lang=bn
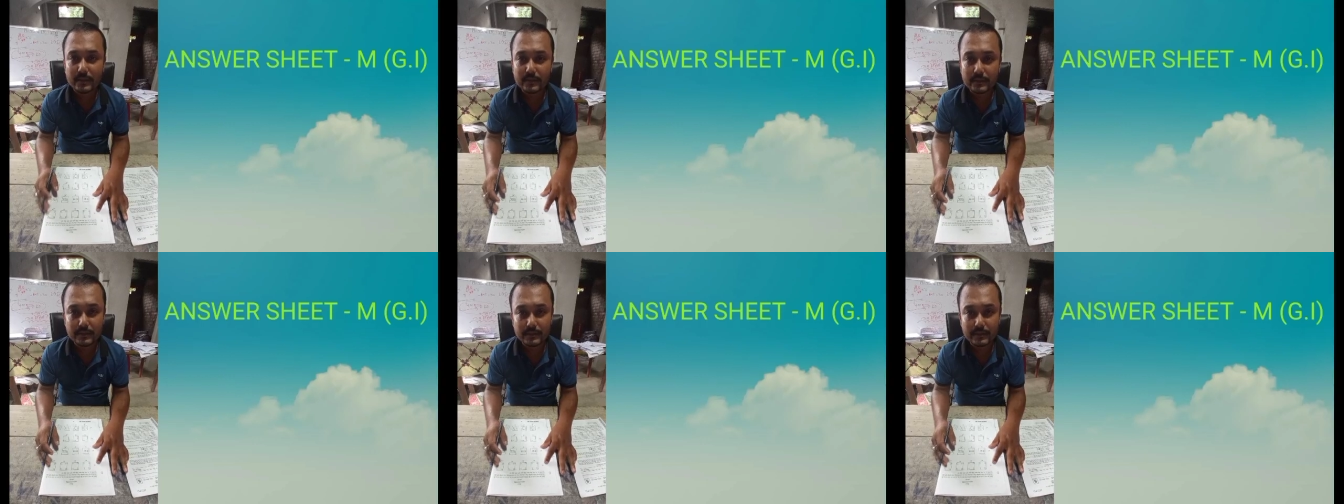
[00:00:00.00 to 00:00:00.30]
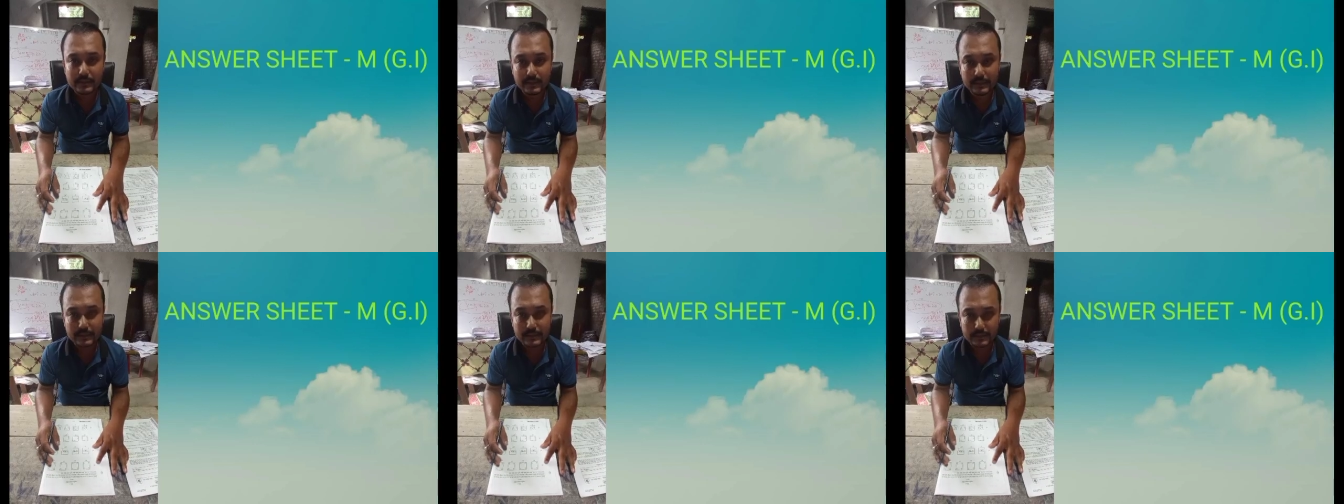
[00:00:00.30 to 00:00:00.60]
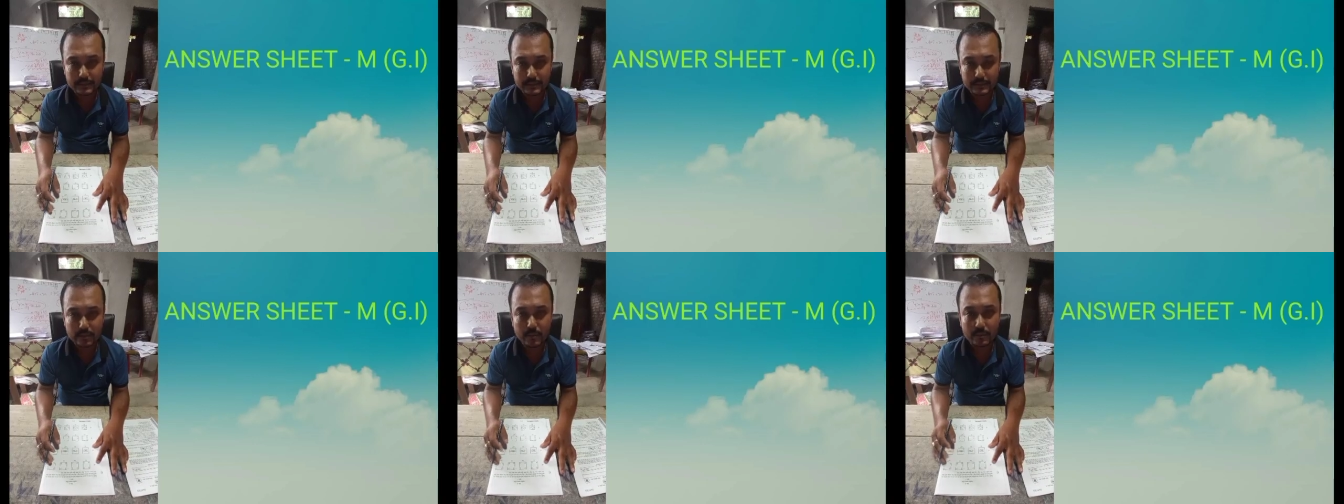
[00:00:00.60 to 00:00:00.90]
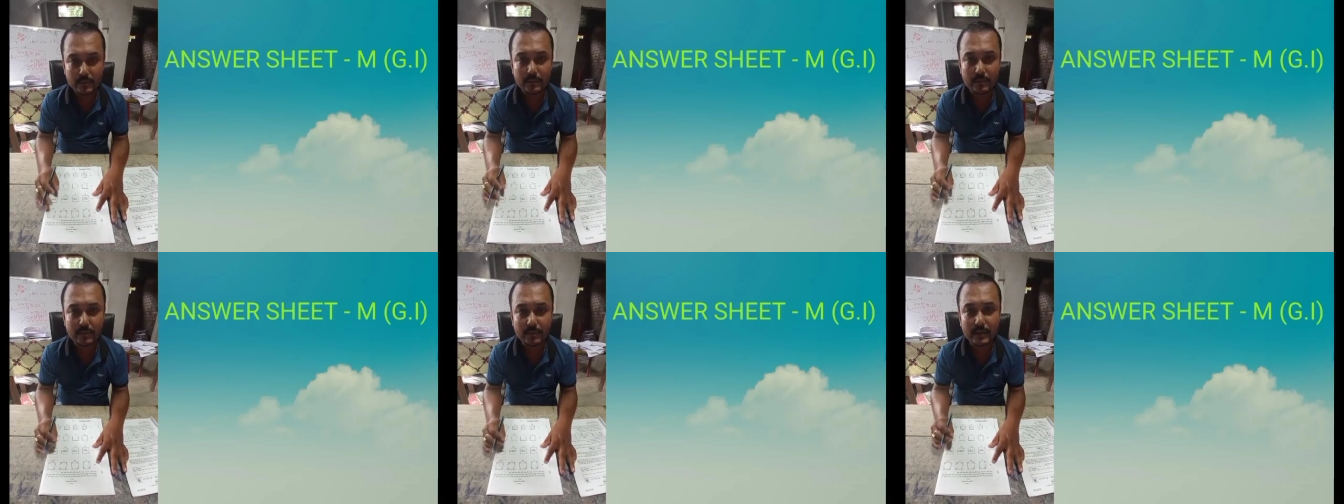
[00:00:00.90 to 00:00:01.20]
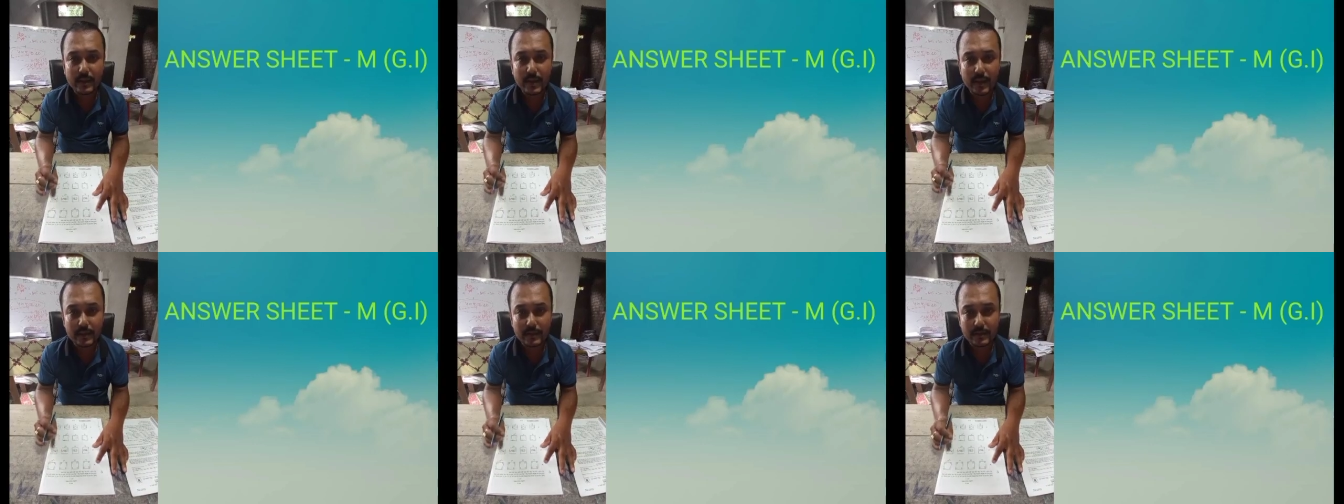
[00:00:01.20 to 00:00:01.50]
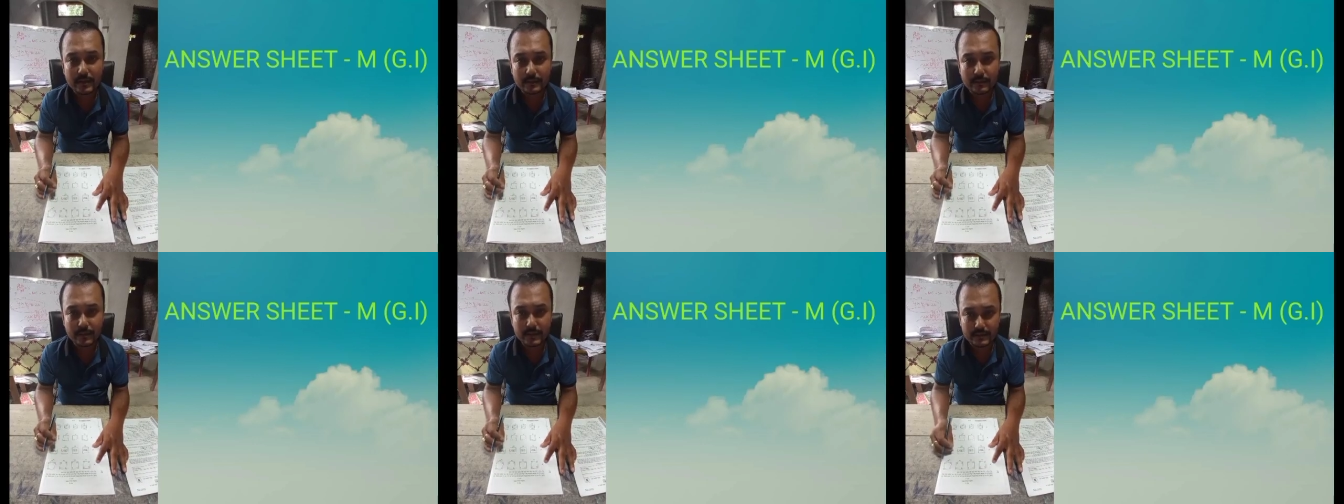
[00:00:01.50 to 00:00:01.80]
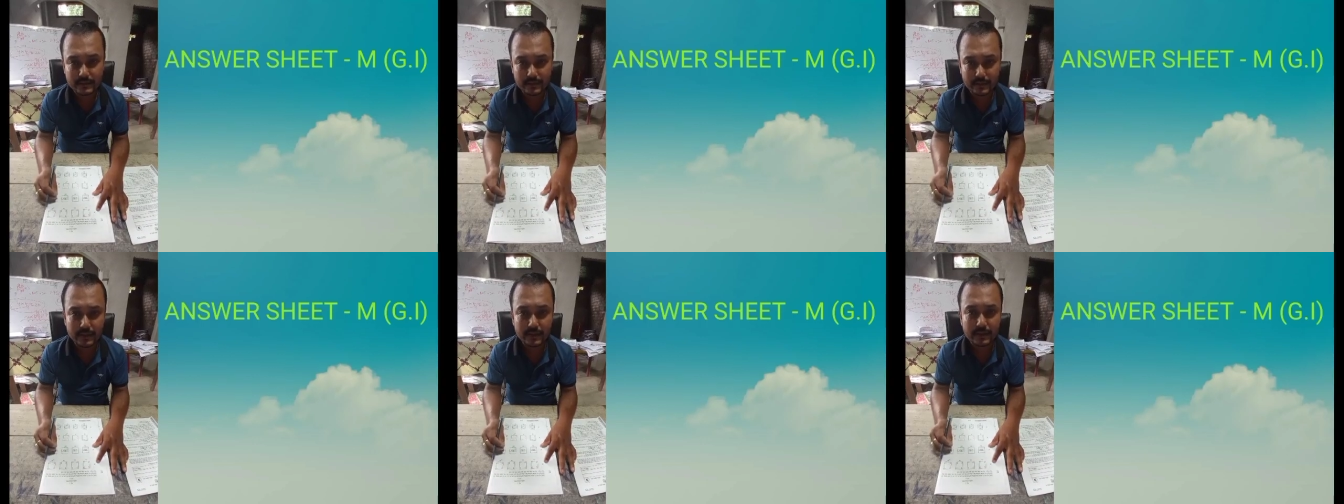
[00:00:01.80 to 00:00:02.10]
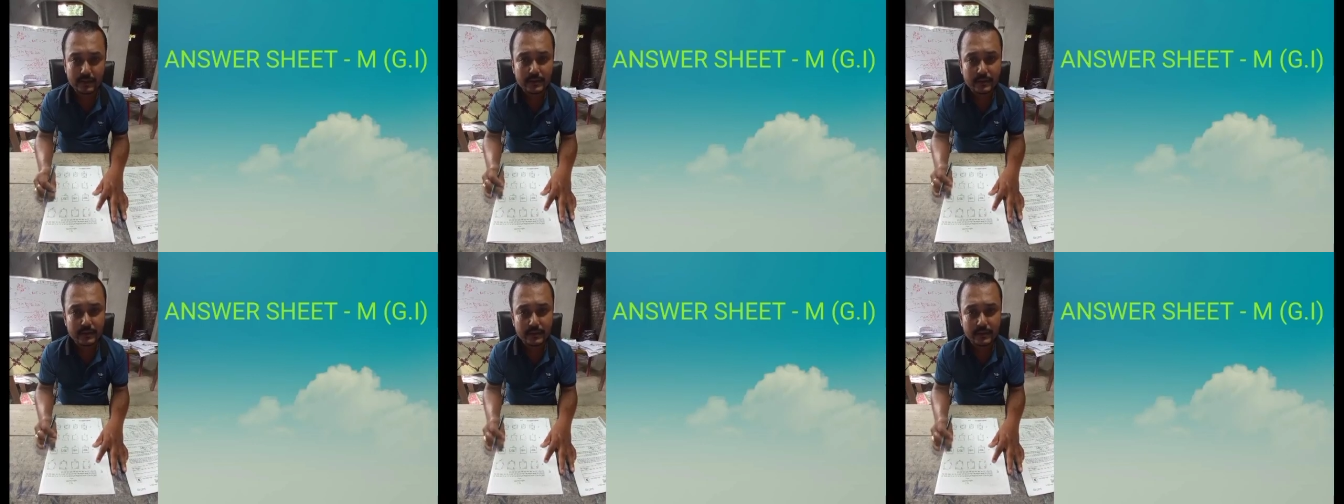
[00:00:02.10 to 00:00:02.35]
দিতে যাচ্ছি সম্ভাব্য মানে হান্ড্রেড পার্সেন্টেই